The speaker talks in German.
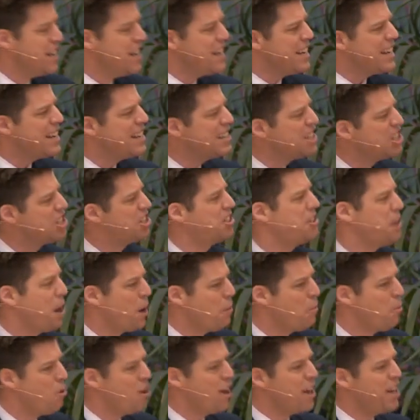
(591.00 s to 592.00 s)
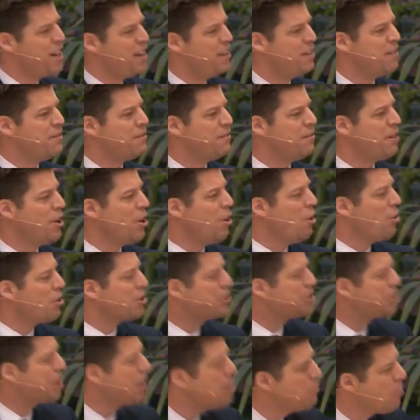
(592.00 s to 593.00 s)
die übel sind, haben ihre Wurzel in
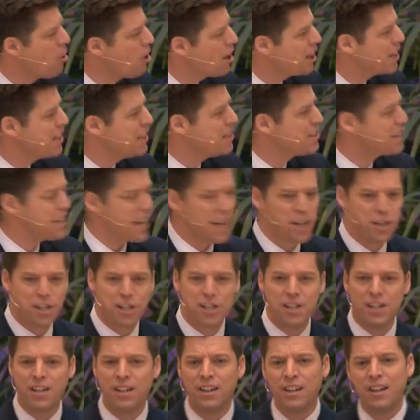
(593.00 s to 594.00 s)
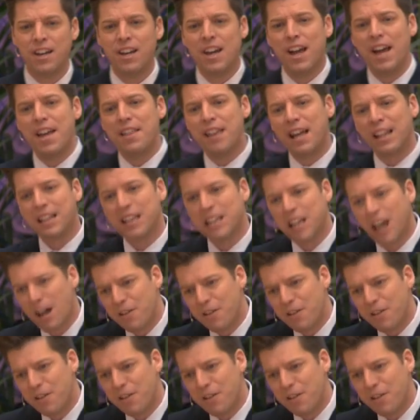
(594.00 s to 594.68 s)
jemand oder einer Organisation,